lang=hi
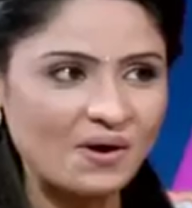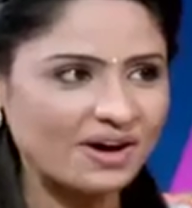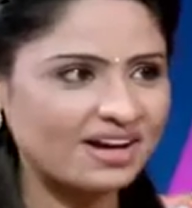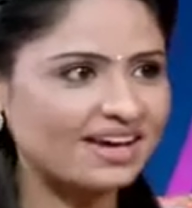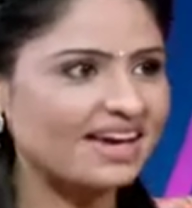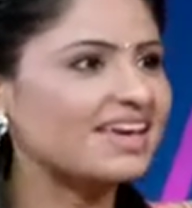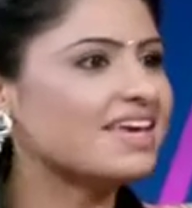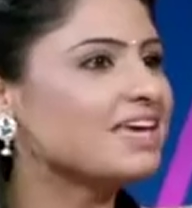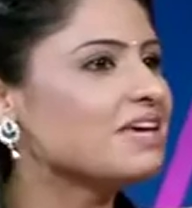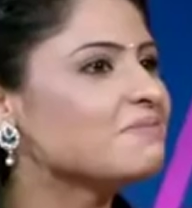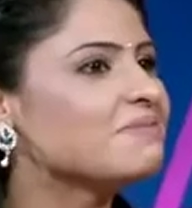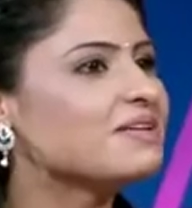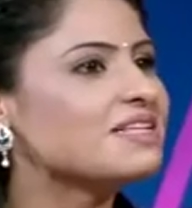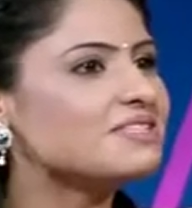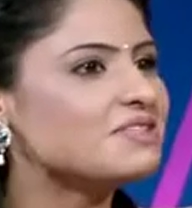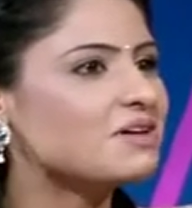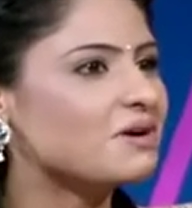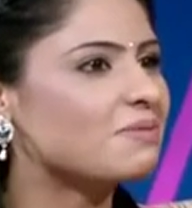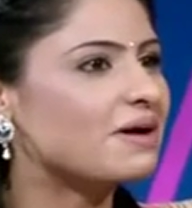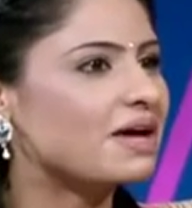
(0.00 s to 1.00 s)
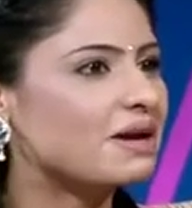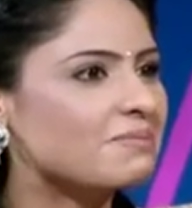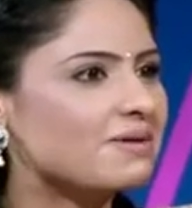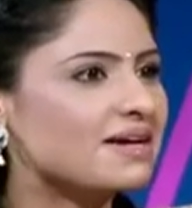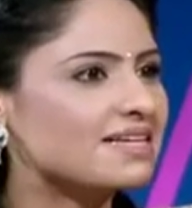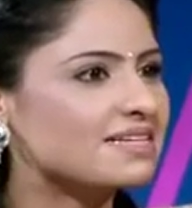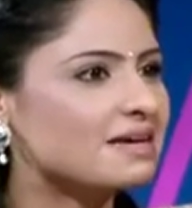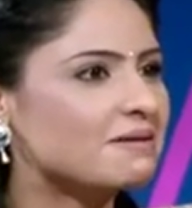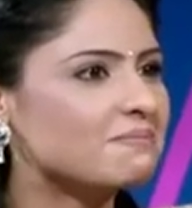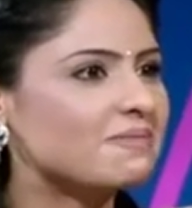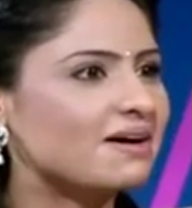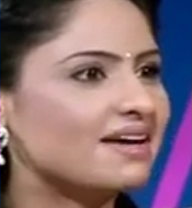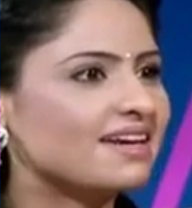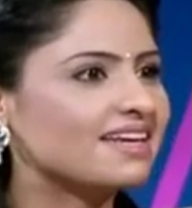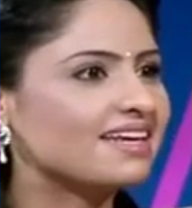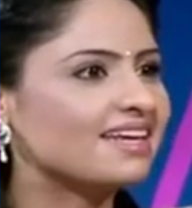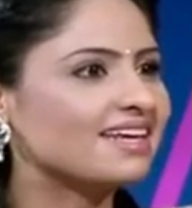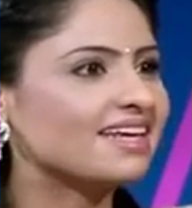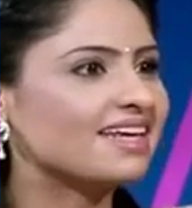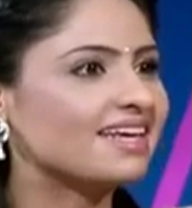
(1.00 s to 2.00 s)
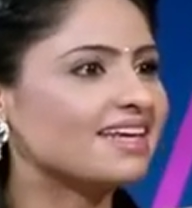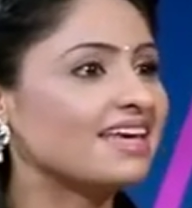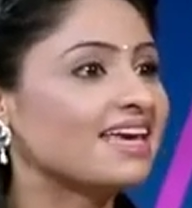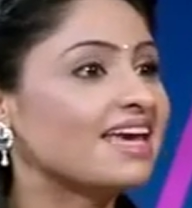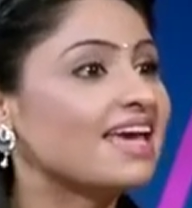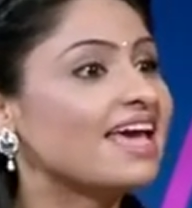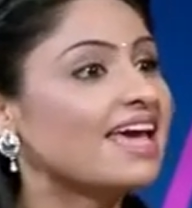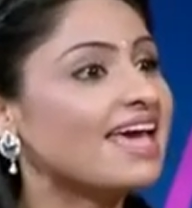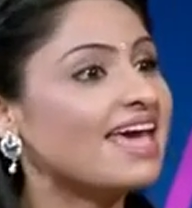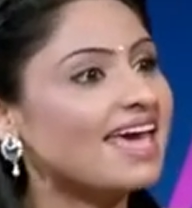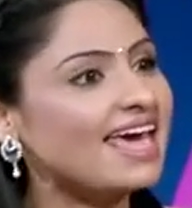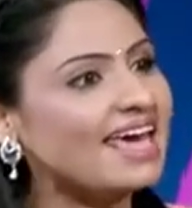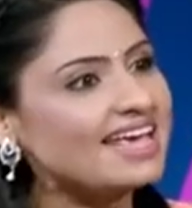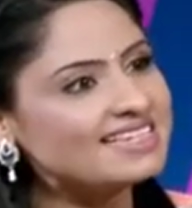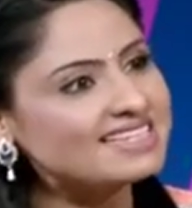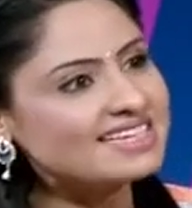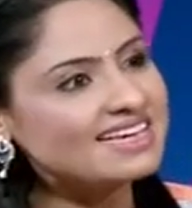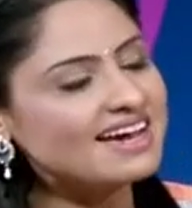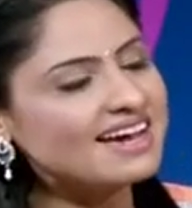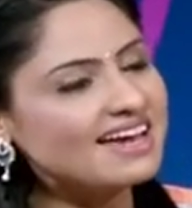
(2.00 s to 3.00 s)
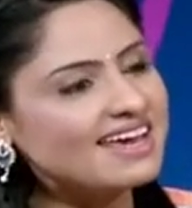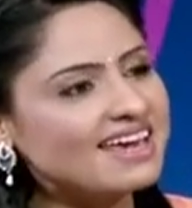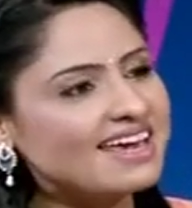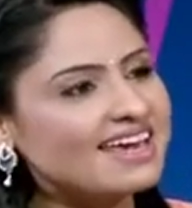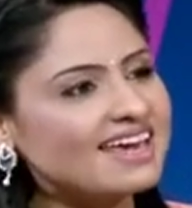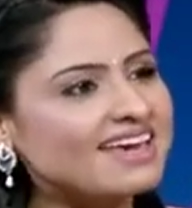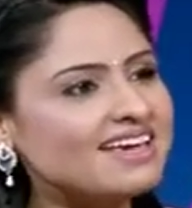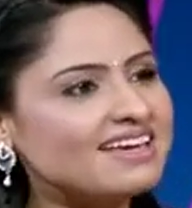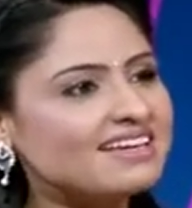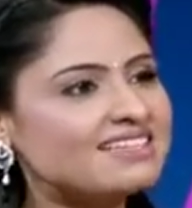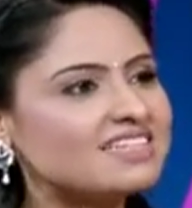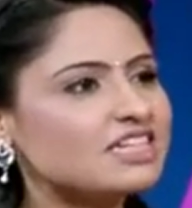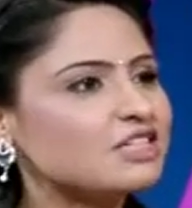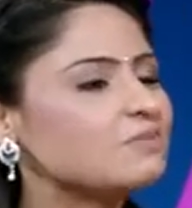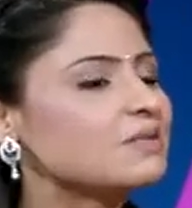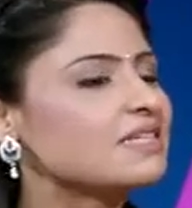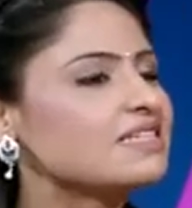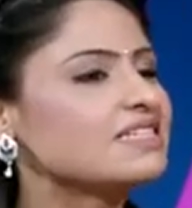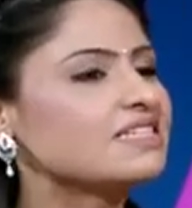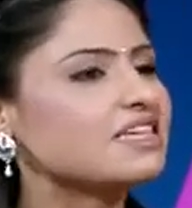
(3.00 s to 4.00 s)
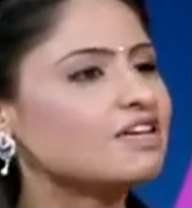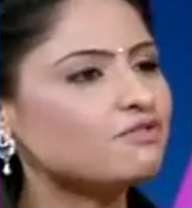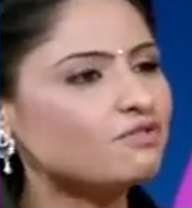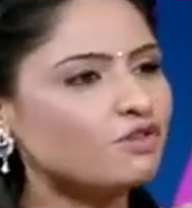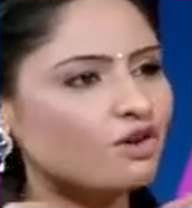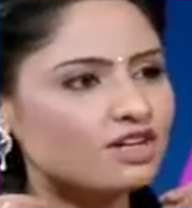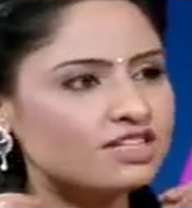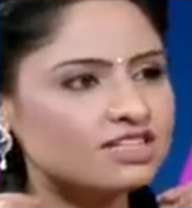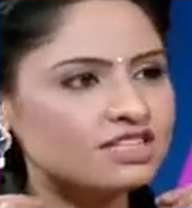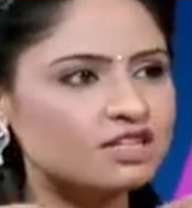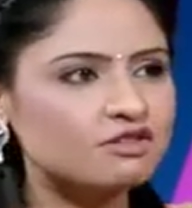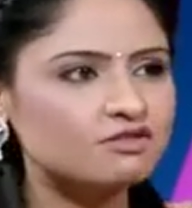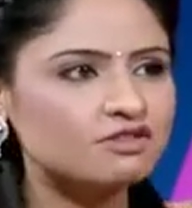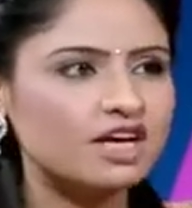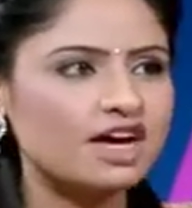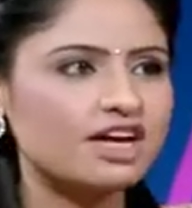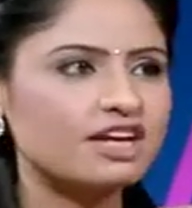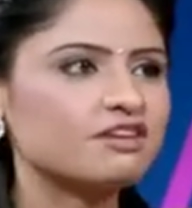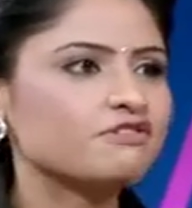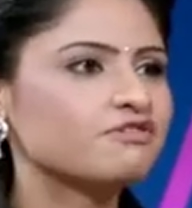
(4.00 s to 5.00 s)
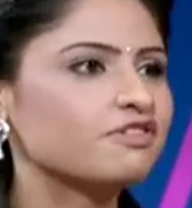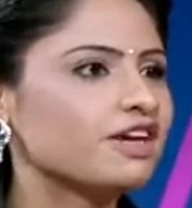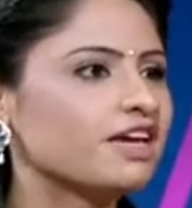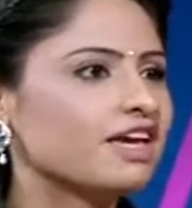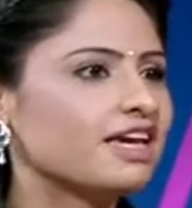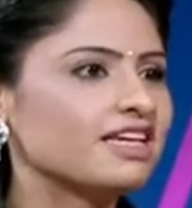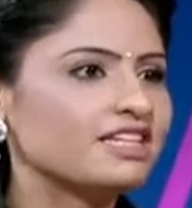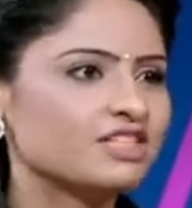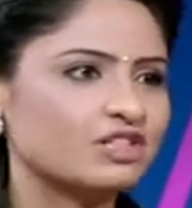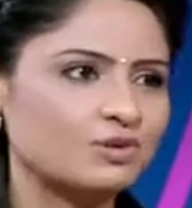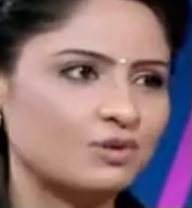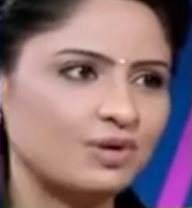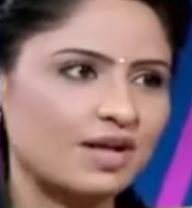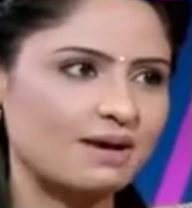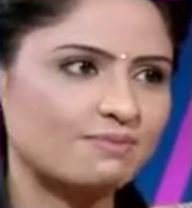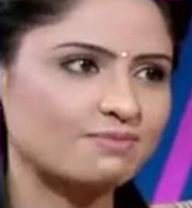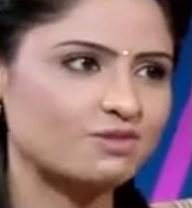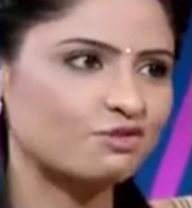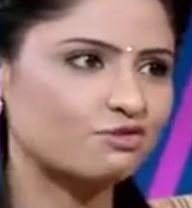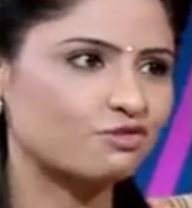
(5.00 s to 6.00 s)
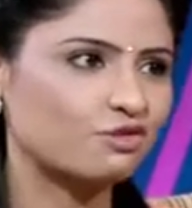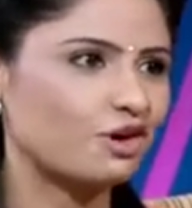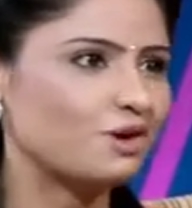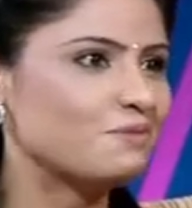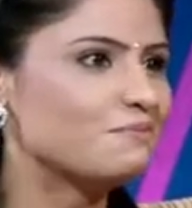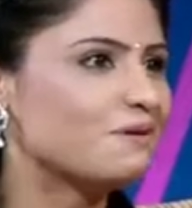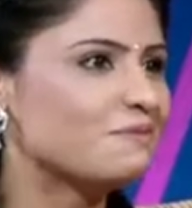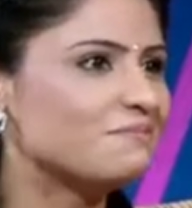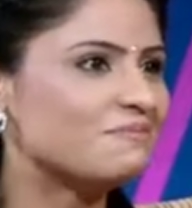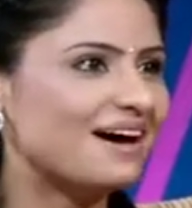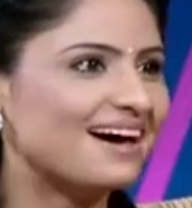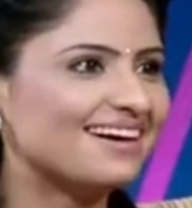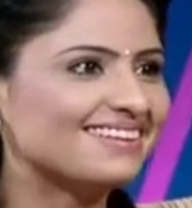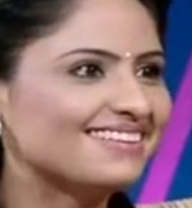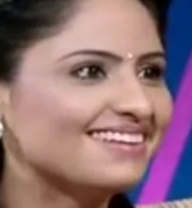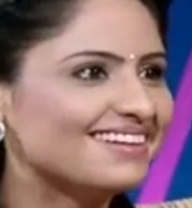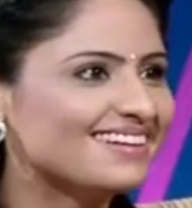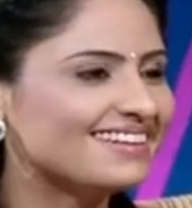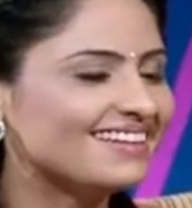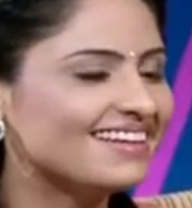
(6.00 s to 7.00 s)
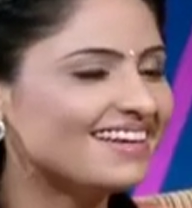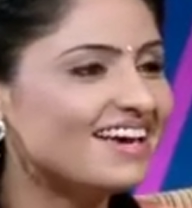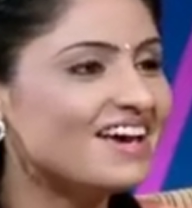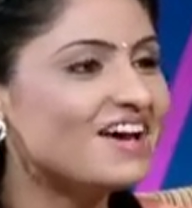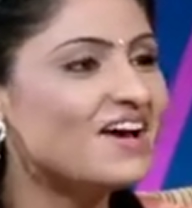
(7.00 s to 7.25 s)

और कई ईमेल्स तो हमारे पास आप मानेंगे नहीं ऐसे आए हैं जिसमें सिर्फ और सिर्फ तारीफ़ें हैं जिन्होंने आपसे फ़ोन पर बात की थी